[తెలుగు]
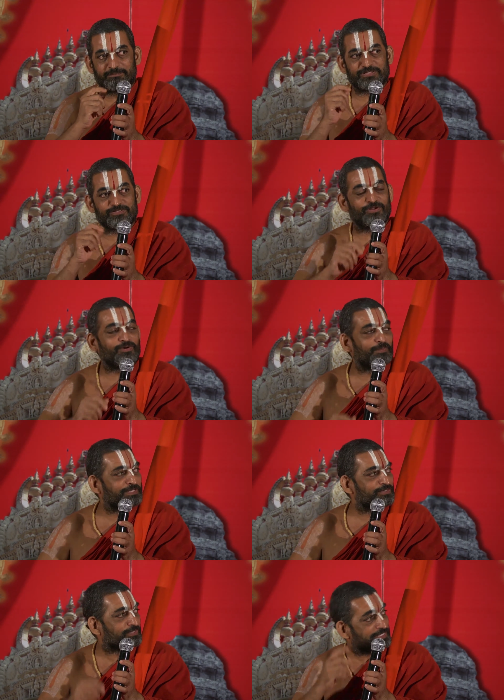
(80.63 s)
మధ్యలో
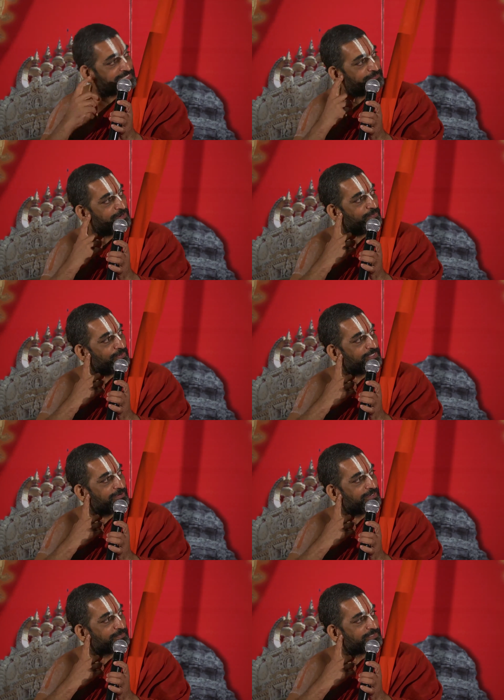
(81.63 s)
పది నిమిషాలు సినిమా
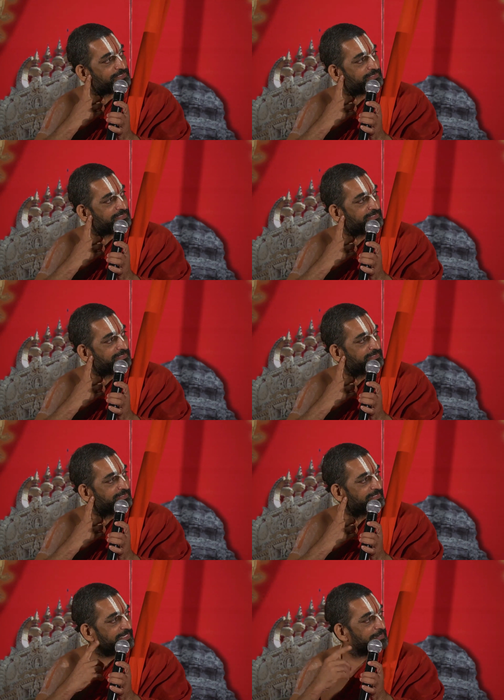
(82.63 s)
పోదాం అనిపిస్తుంది
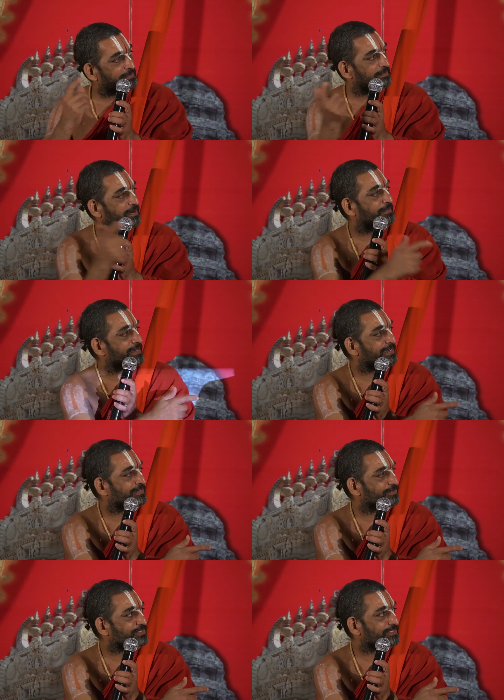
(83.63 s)
గబగబా
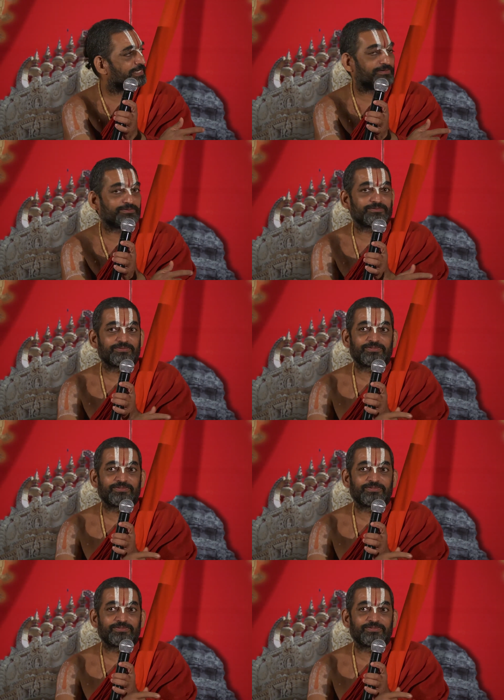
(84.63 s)
పరిగెట్టుకొస్తాడు